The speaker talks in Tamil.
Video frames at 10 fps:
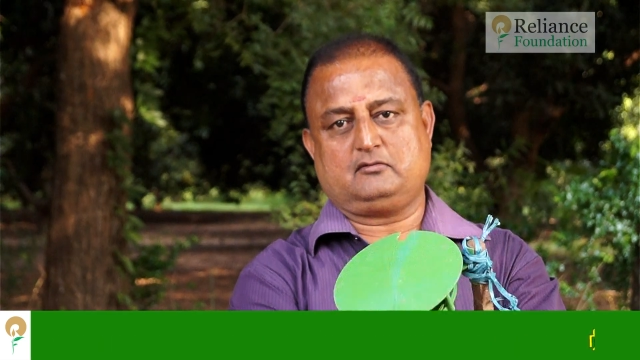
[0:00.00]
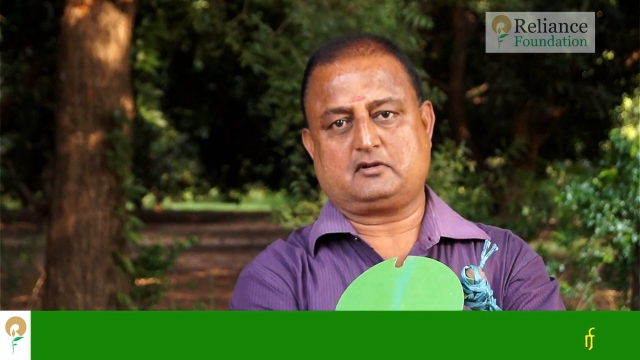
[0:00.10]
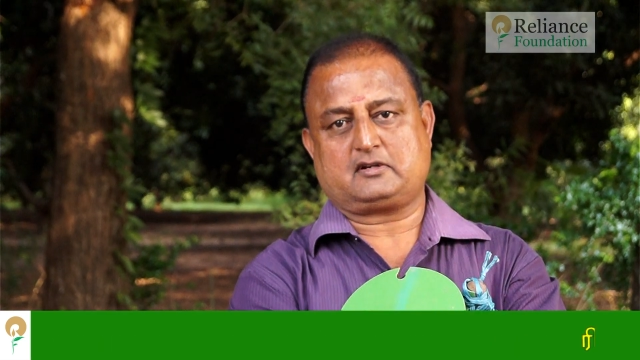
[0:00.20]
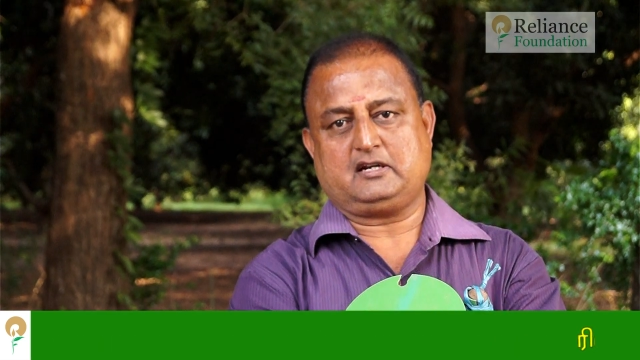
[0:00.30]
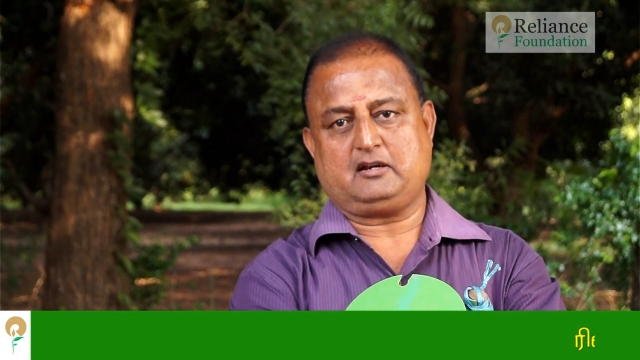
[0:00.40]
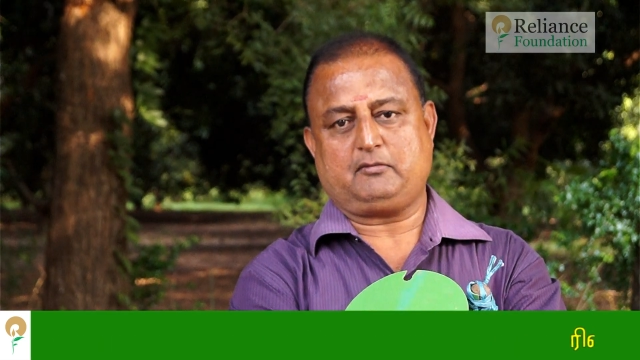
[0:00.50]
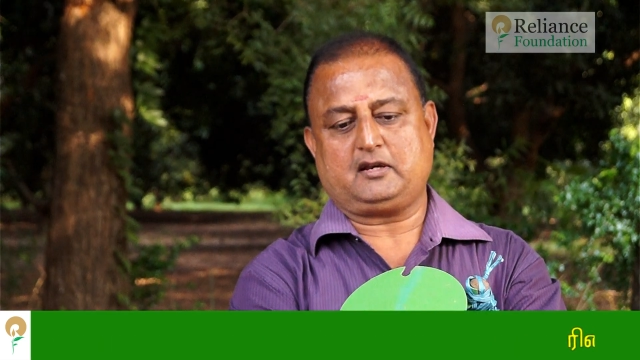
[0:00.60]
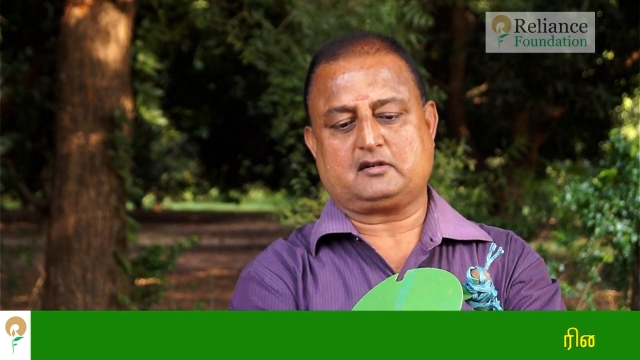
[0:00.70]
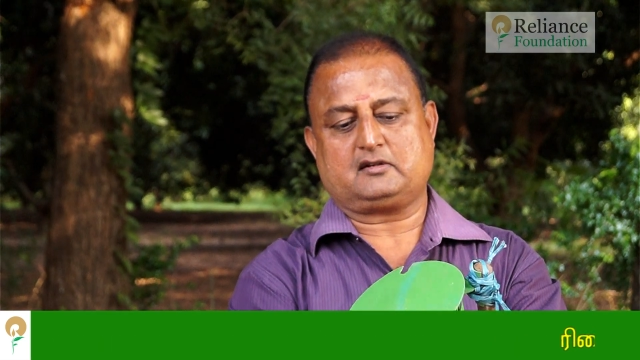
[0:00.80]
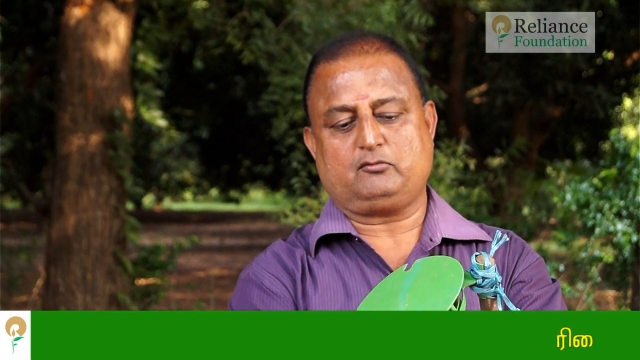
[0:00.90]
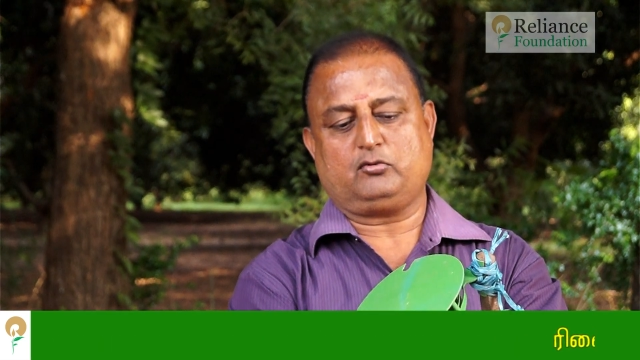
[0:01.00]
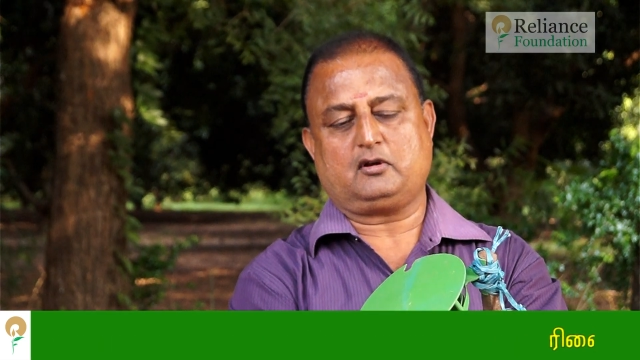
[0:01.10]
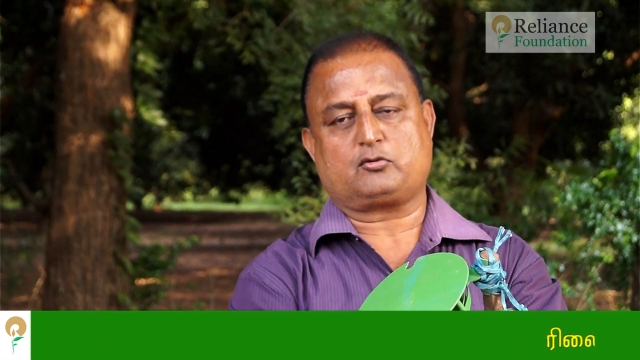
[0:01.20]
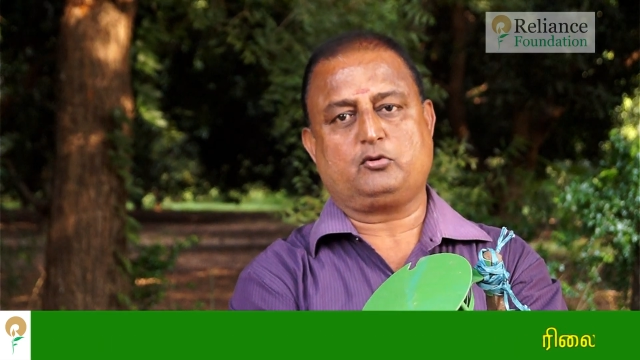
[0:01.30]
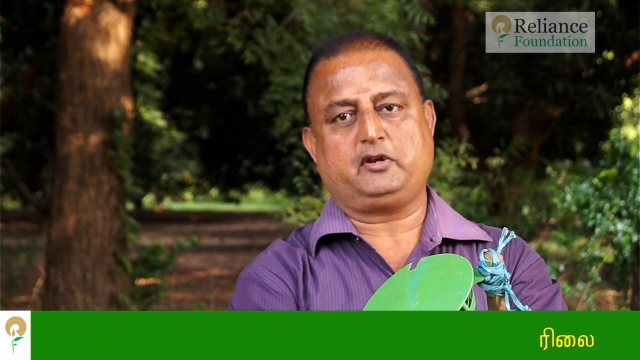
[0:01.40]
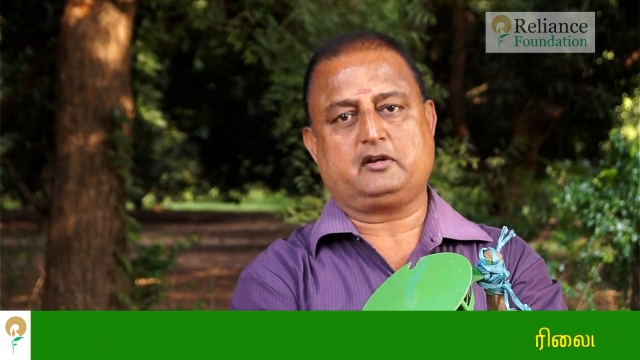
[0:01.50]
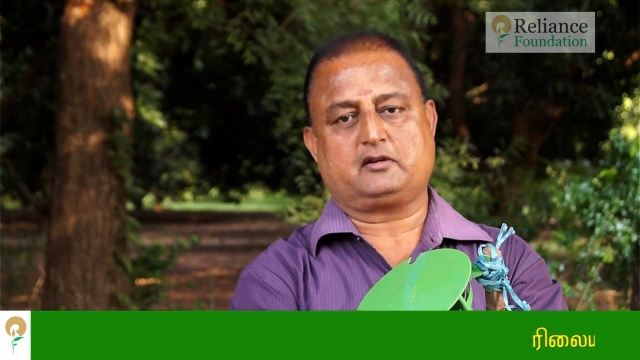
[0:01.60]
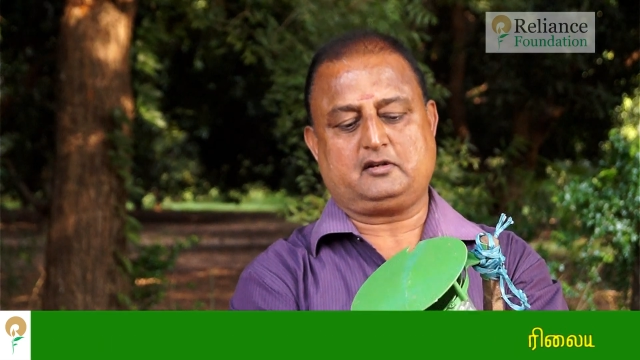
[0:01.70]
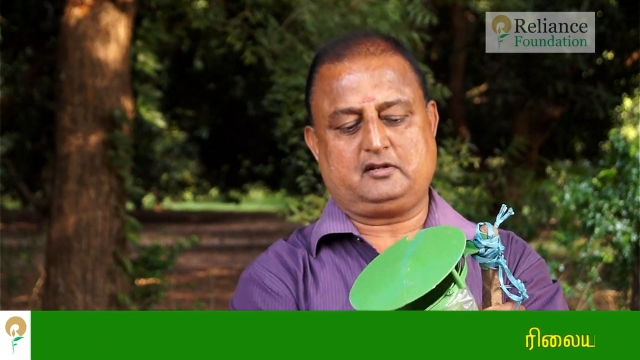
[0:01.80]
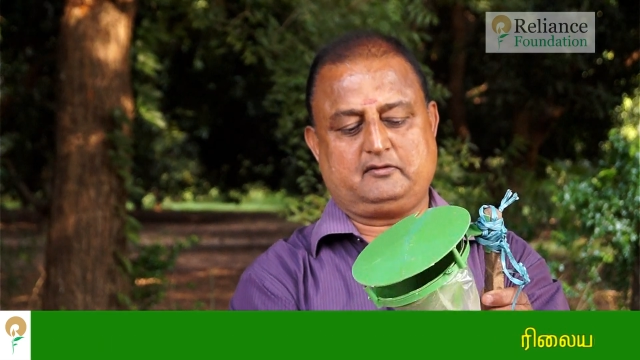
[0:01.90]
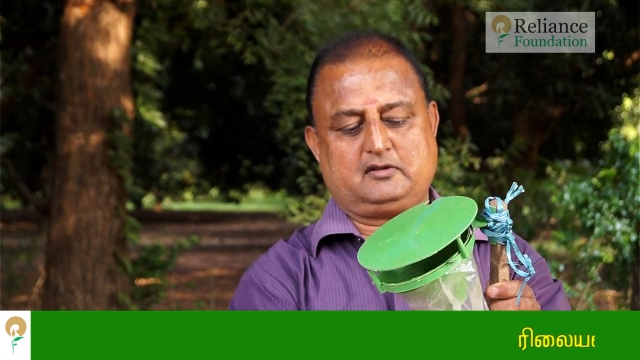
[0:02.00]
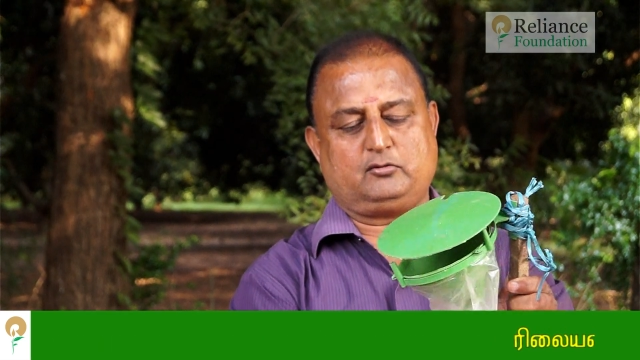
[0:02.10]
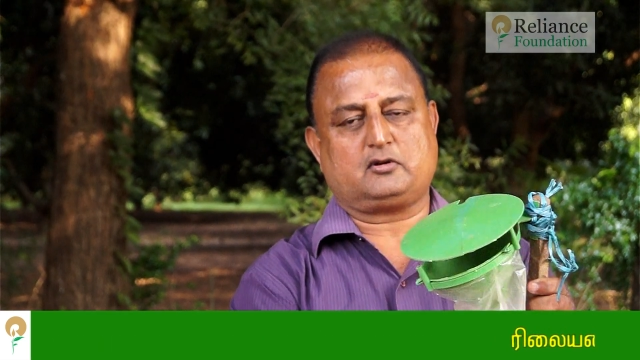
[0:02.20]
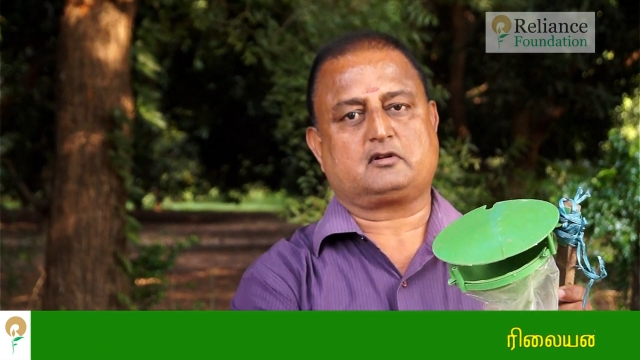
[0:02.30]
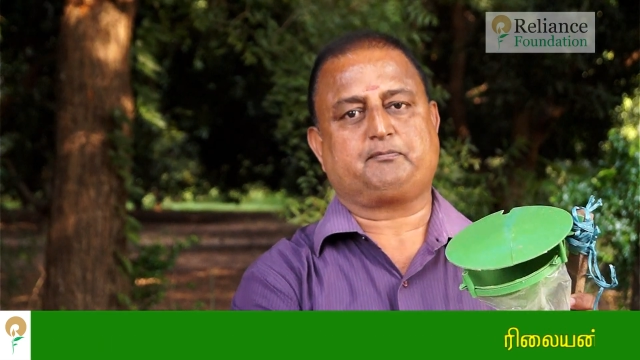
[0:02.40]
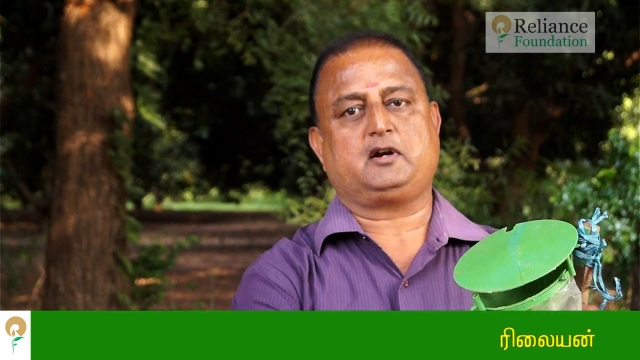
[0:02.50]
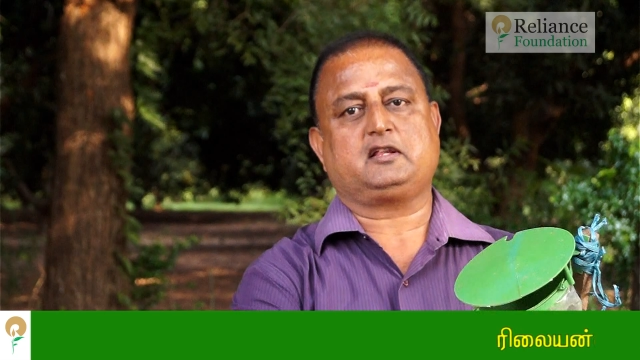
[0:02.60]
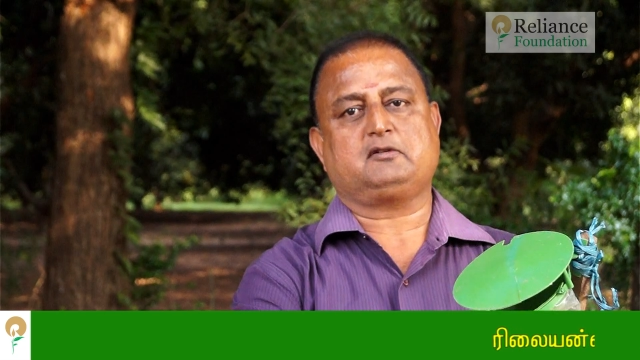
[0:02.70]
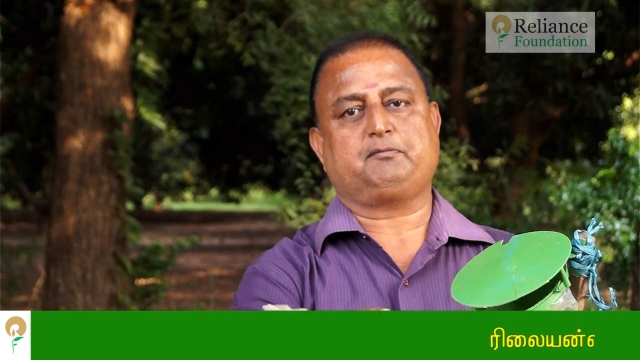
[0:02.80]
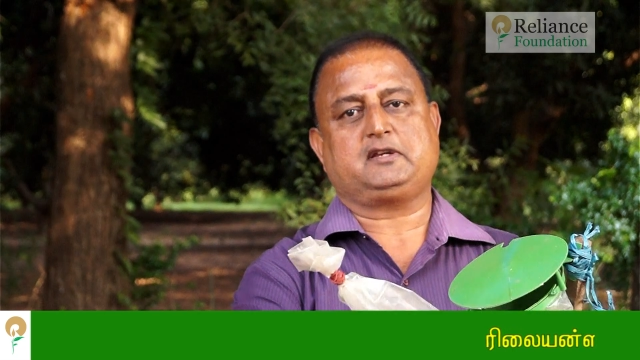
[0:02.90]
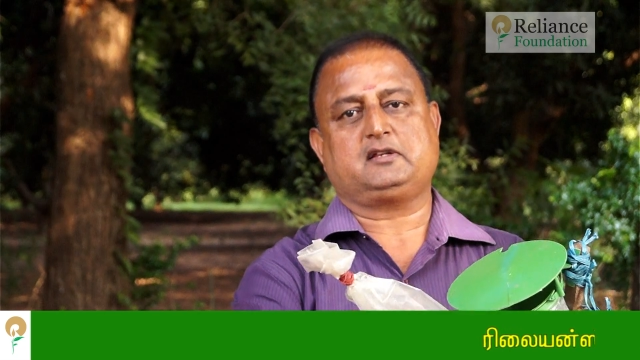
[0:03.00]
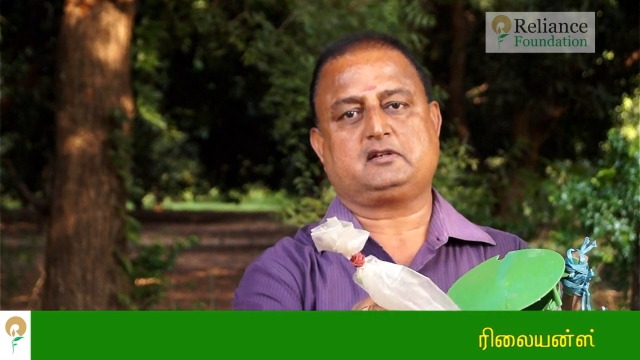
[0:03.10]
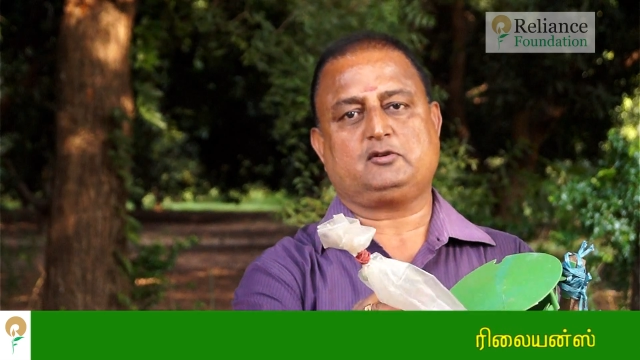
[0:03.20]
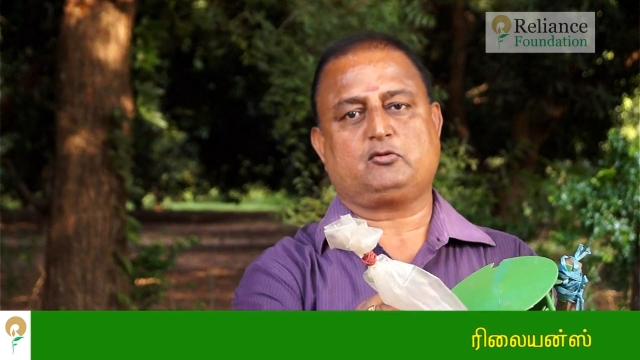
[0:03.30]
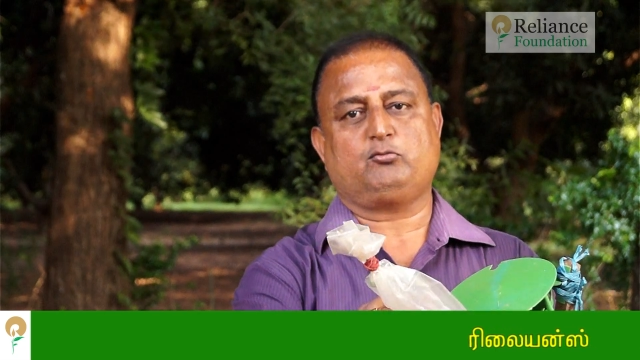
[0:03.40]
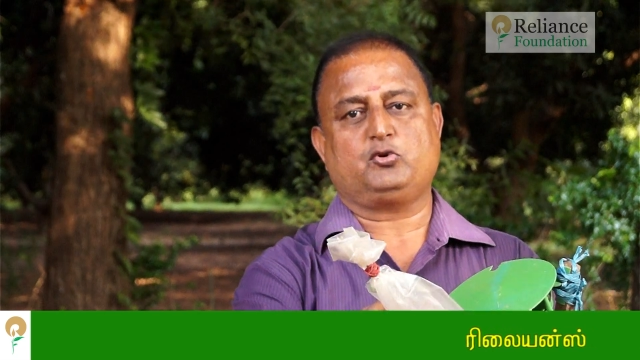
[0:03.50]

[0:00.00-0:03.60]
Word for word: ஒரு கிண்ணம் மாதிரி இருக்குது உள்ள குழி இருக்குது இது வந்து ஒரு பாலித்தீன் பை இருக்குது இங்கே ஒரு